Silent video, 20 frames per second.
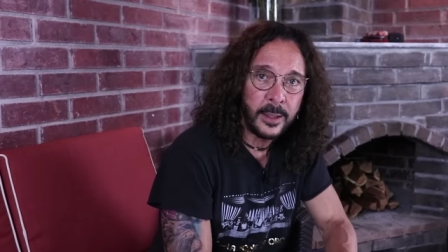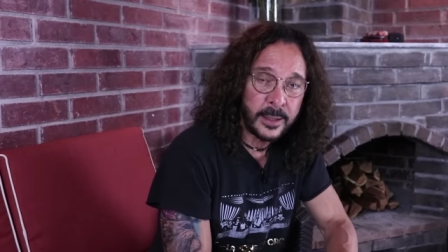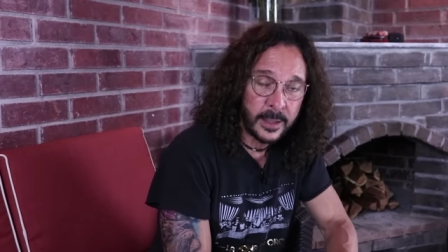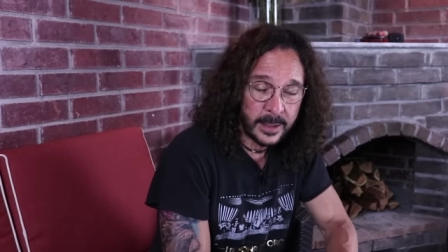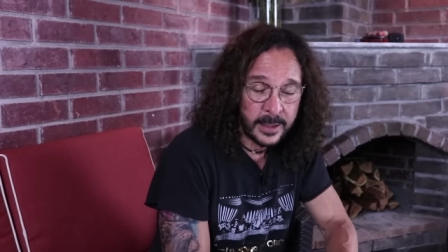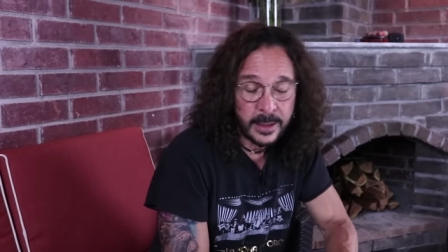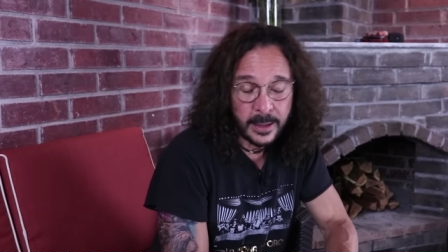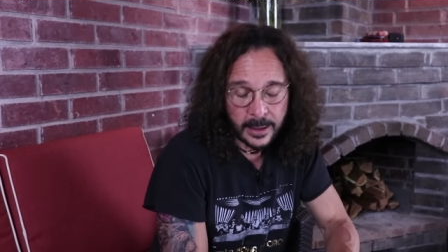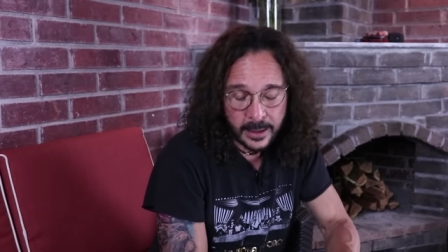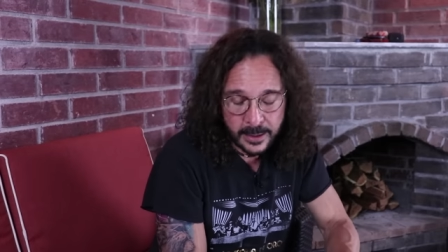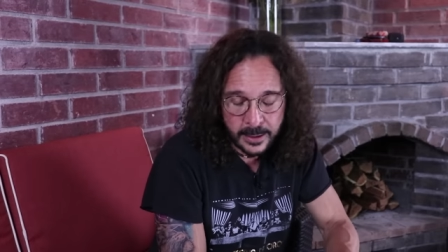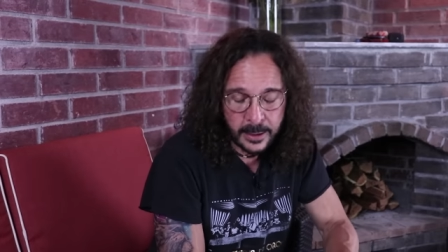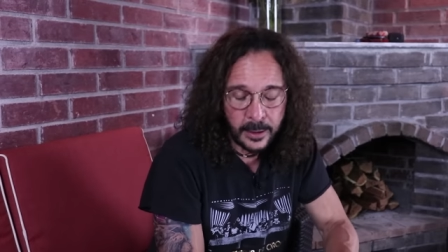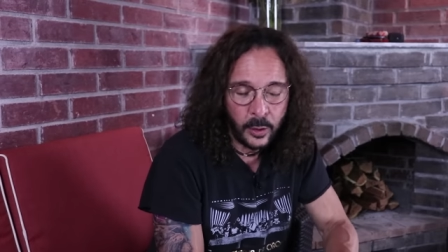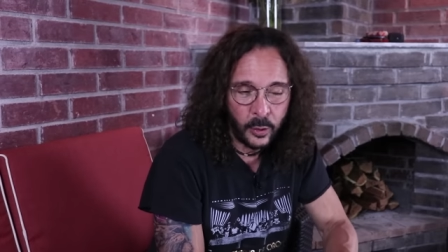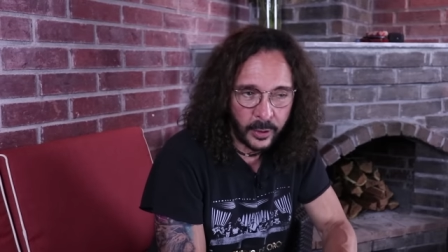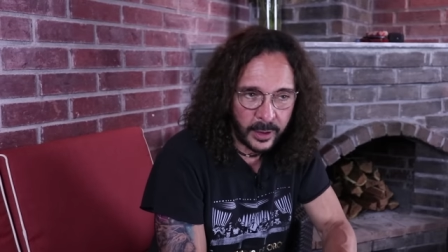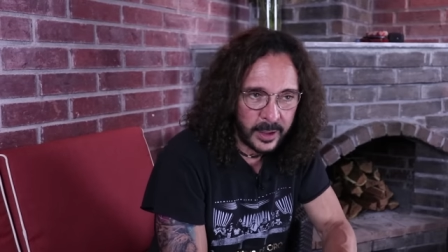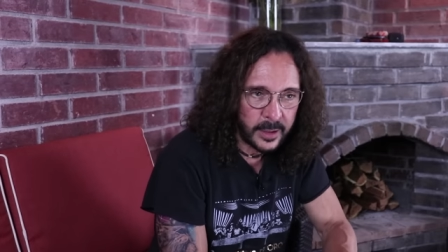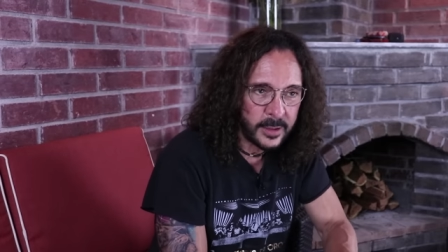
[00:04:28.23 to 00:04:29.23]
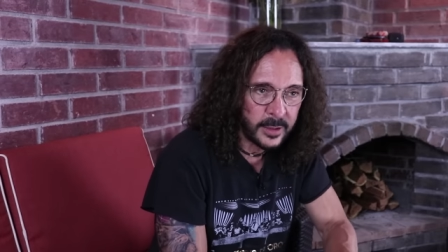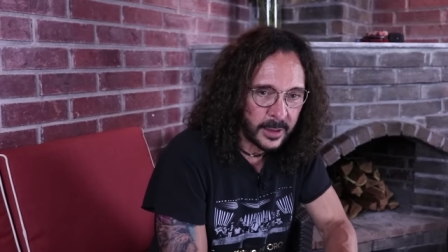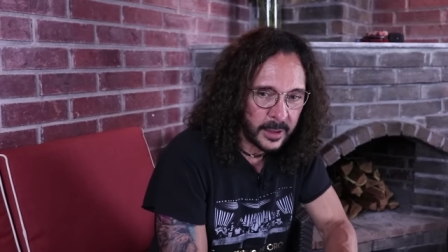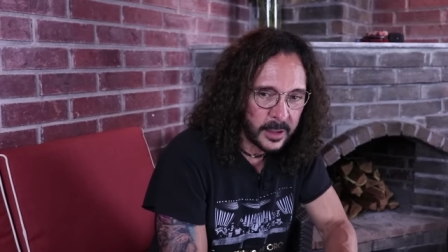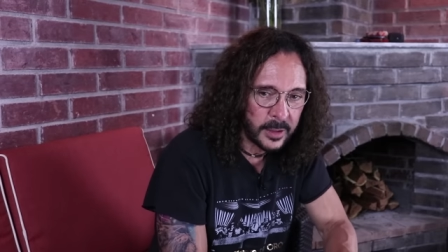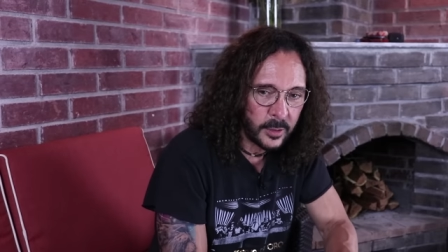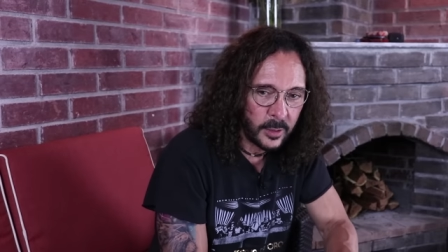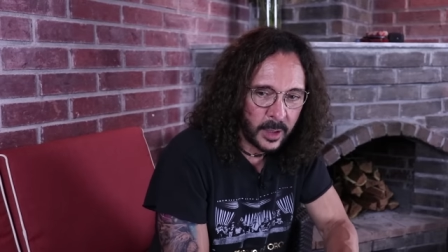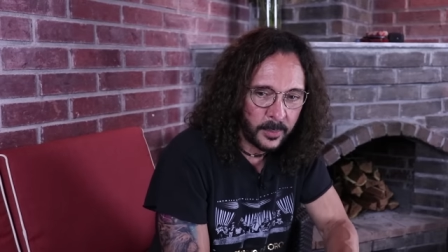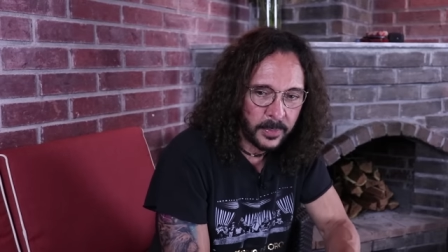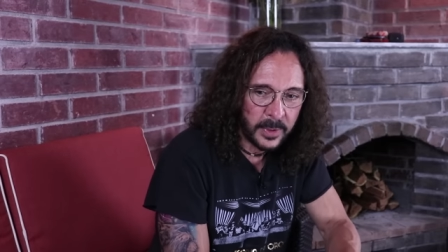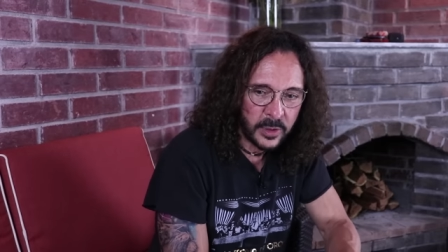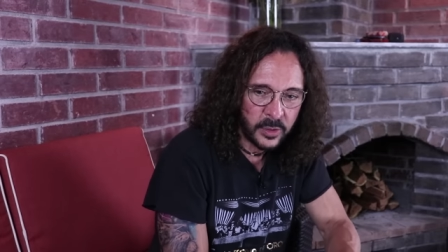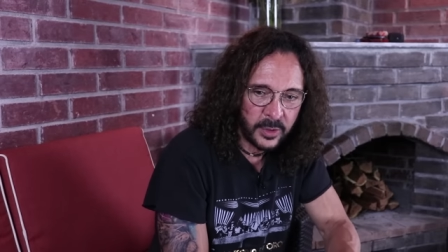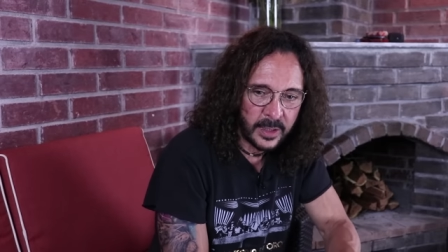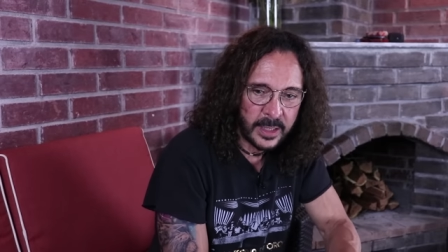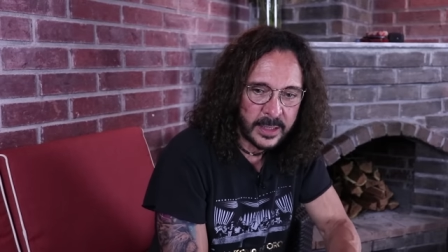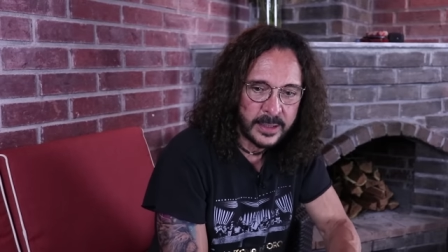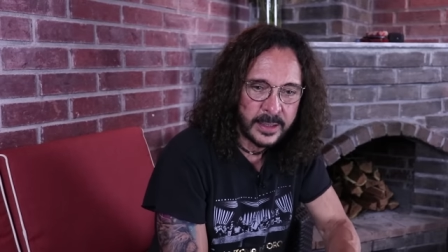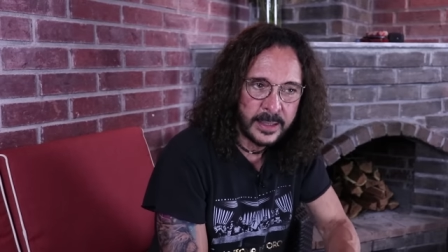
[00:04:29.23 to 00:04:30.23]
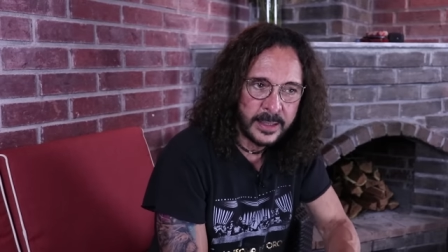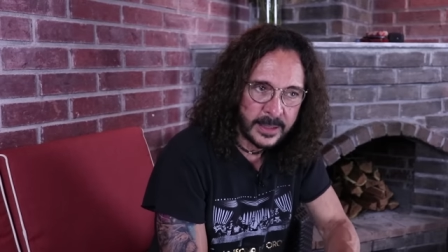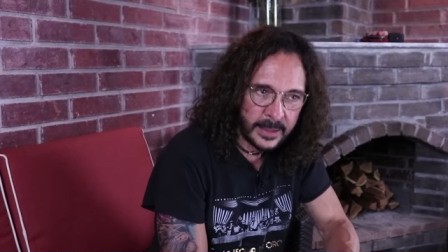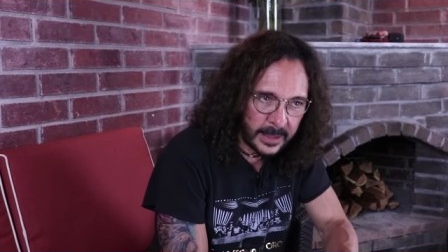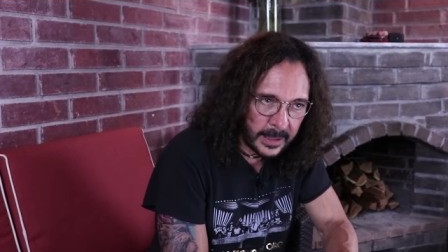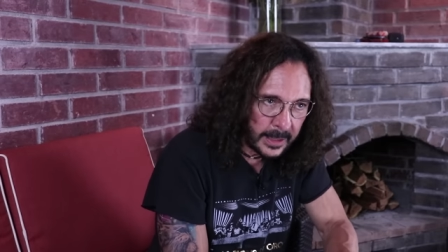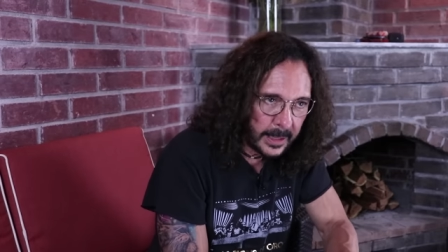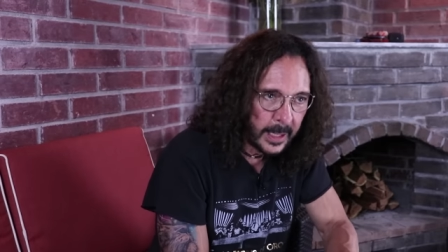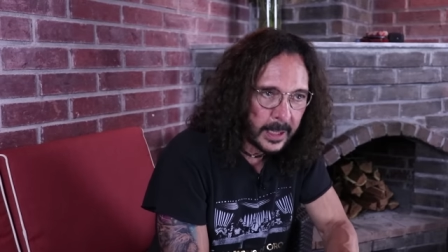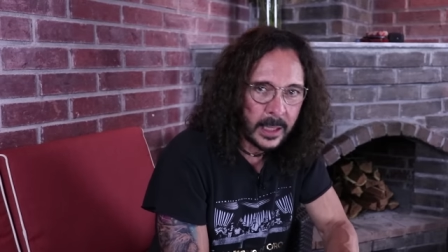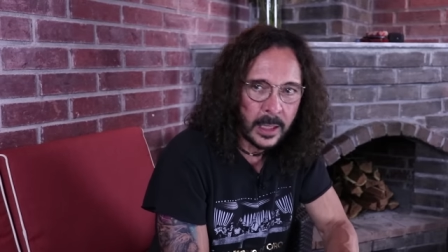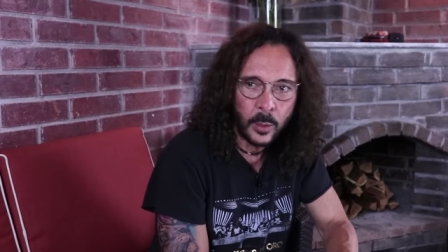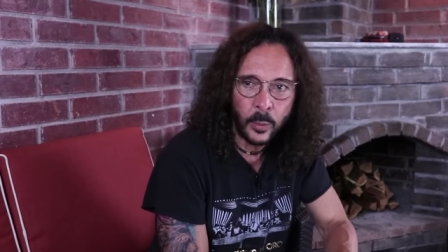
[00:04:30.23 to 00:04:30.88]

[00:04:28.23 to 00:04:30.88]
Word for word: Y dice, sí, sí lo es. Es una persona sencilla,